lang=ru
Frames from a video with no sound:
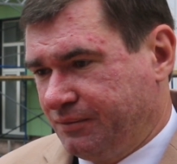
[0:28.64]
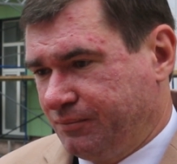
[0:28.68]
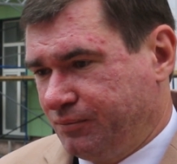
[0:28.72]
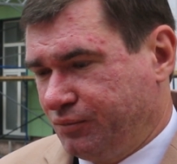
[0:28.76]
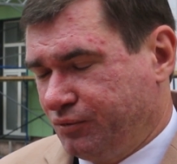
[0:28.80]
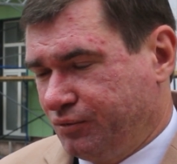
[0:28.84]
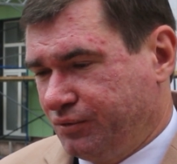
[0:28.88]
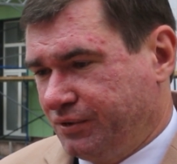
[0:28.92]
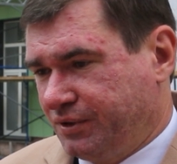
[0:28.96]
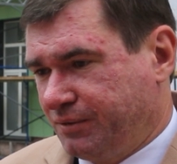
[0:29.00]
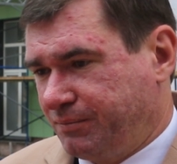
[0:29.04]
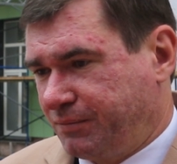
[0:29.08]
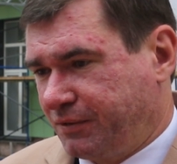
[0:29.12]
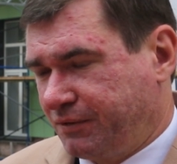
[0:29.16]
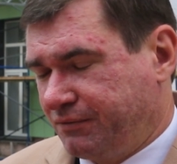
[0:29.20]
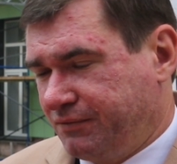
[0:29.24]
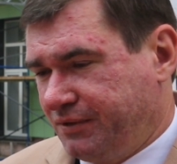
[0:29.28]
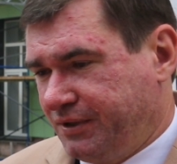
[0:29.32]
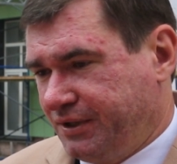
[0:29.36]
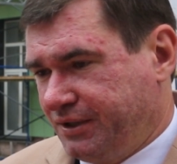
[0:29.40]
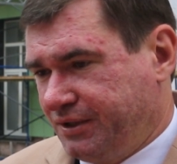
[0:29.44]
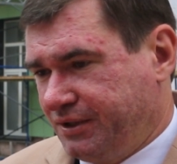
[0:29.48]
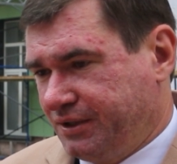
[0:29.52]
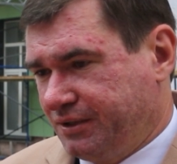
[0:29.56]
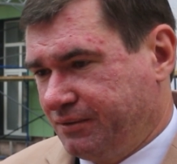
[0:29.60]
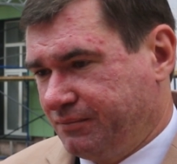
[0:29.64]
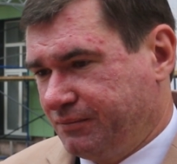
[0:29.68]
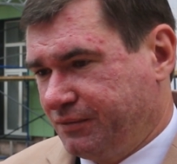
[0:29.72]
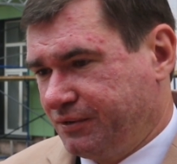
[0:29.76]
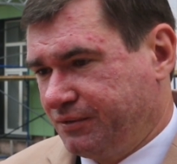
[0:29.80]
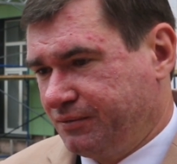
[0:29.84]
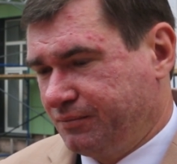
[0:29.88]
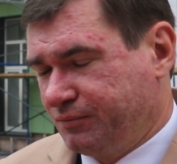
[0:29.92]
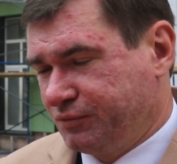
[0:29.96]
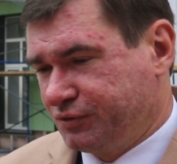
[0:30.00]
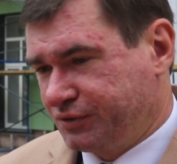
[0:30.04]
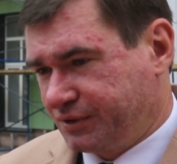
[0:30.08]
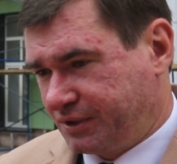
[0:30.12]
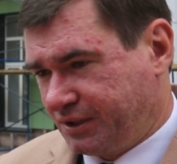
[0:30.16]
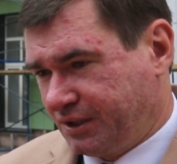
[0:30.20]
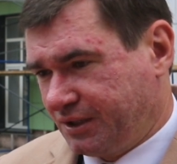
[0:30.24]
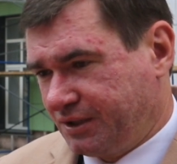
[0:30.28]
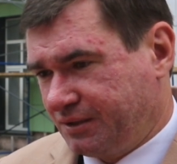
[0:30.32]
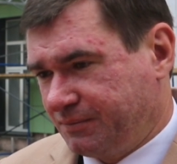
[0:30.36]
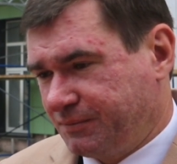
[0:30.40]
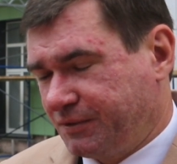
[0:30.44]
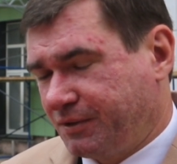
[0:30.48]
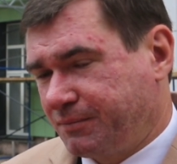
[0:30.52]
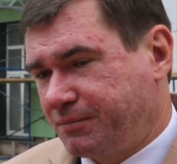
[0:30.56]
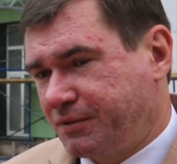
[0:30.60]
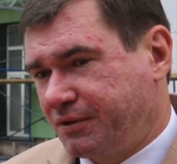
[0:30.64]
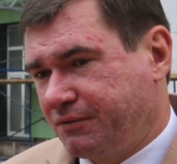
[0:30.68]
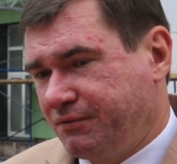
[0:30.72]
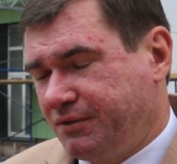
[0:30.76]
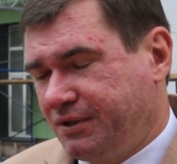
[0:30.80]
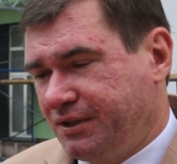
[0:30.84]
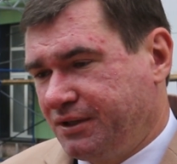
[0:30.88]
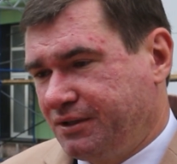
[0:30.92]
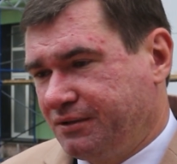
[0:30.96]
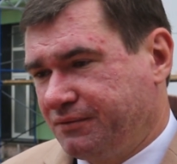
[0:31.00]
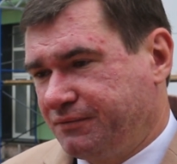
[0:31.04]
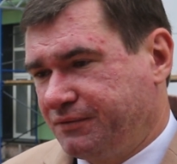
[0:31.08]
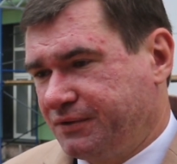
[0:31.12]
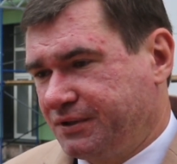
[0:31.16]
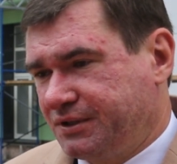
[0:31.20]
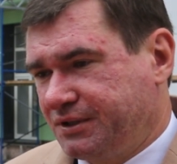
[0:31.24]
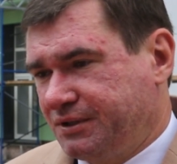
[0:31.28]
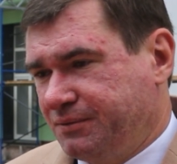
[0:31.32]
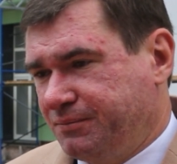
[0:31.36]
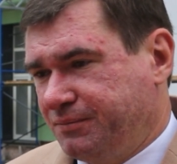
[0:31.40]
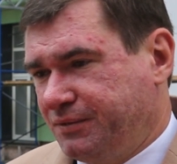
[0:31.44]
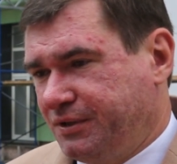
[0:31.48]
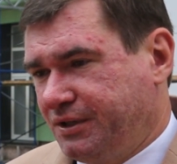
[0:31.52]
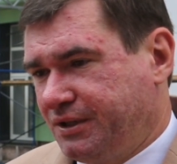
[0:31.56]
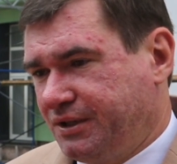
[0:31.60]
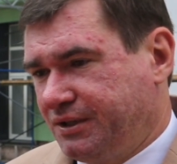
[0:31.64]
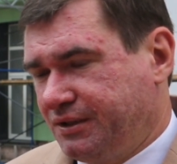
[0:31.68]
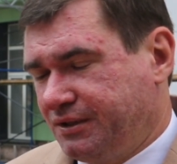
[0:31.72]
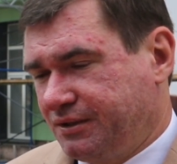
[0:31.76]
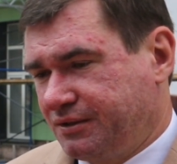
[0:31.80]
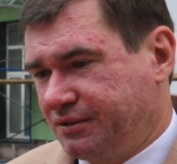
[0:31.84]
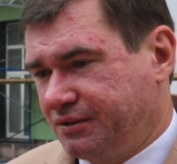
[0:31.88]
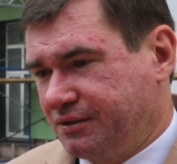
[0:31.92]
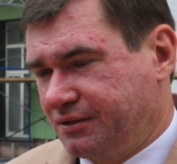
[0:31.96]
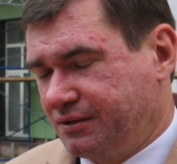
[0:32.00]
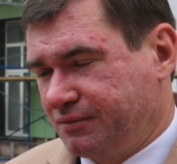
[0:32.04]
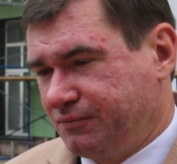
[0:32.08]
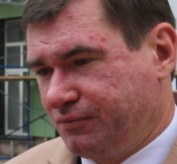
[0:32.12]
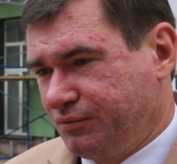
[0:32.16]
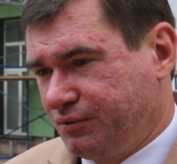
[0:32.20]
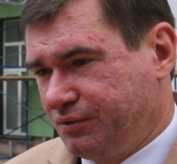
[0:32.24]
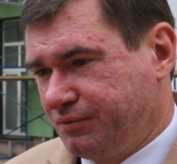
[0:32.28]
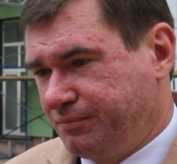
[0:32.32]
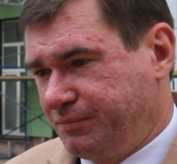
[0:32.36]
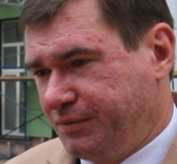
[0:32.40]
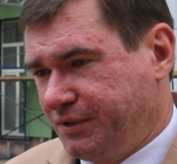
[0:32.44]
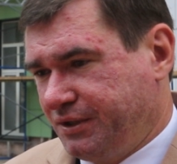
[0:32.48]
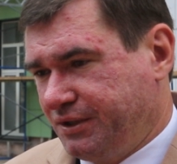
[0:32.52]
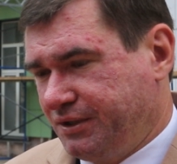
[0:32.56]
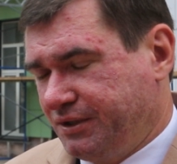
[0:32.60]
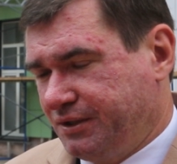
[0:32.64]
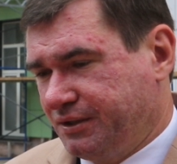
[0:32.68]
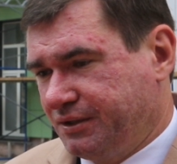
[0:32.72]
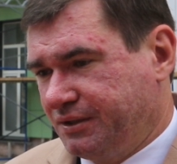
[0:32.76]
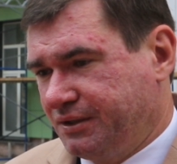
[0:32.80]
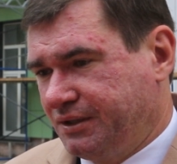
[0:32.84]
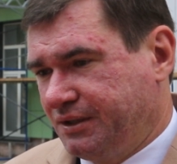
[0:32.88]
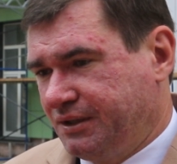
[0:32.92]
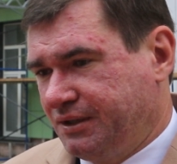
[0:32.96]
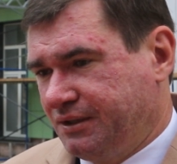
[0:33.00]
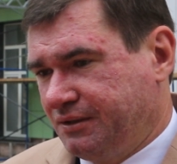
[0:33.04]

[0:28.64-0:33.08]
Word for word: по направлениям, музыкальным направлениям, фортепиано, хоровое пение,